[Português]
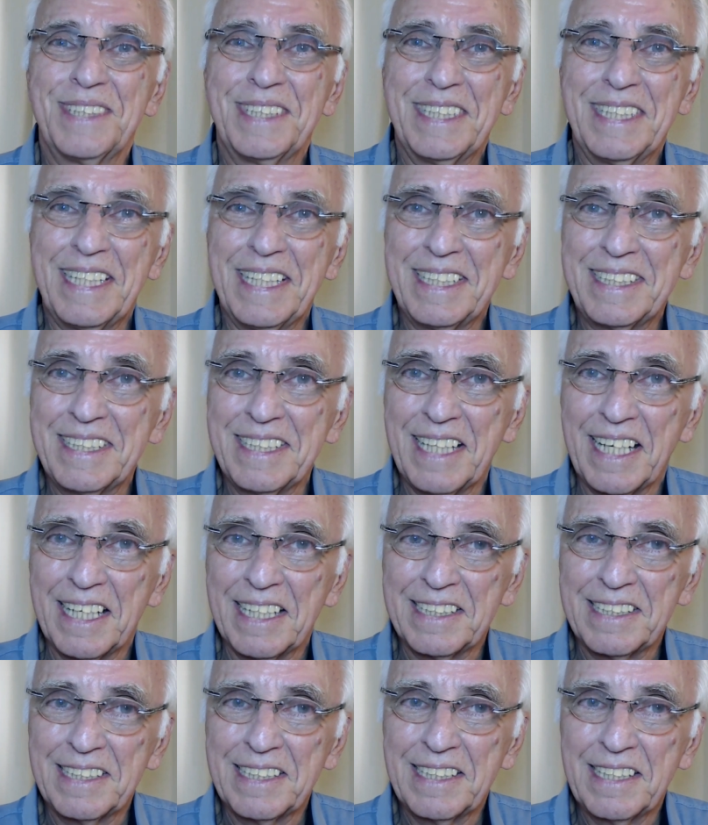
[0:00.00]

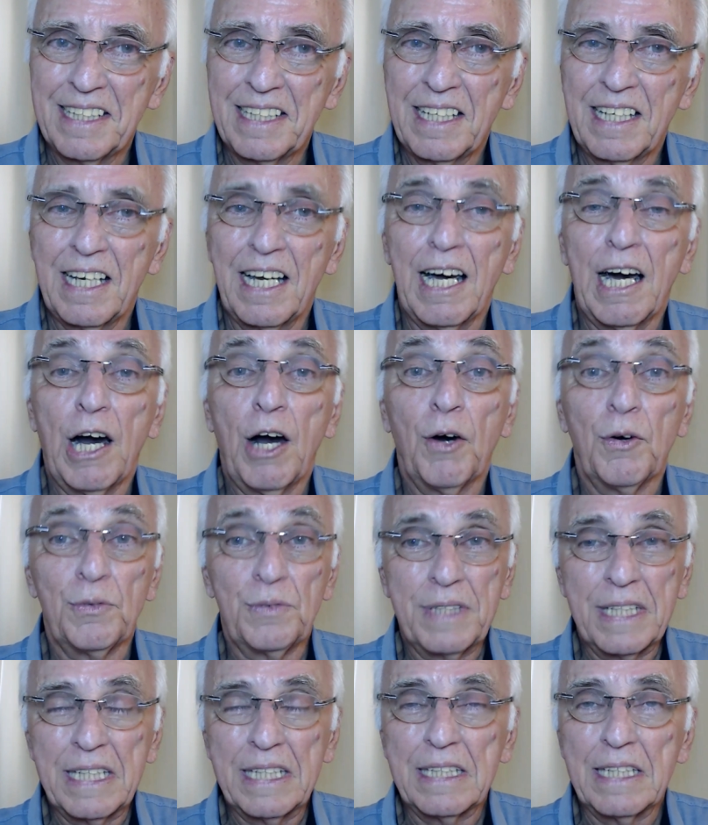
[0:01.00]
identidade, a
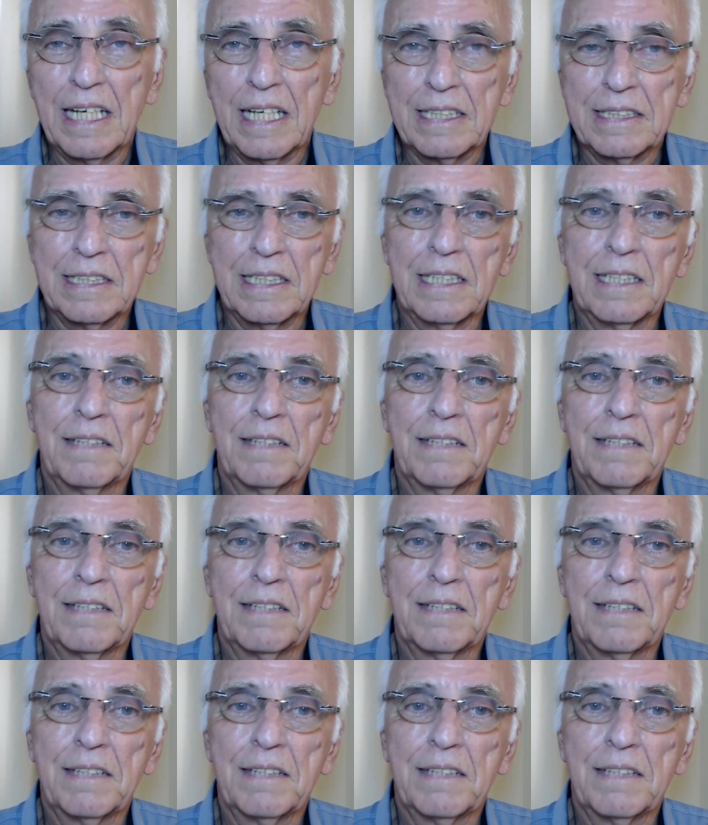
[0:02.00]
alteridade. Né?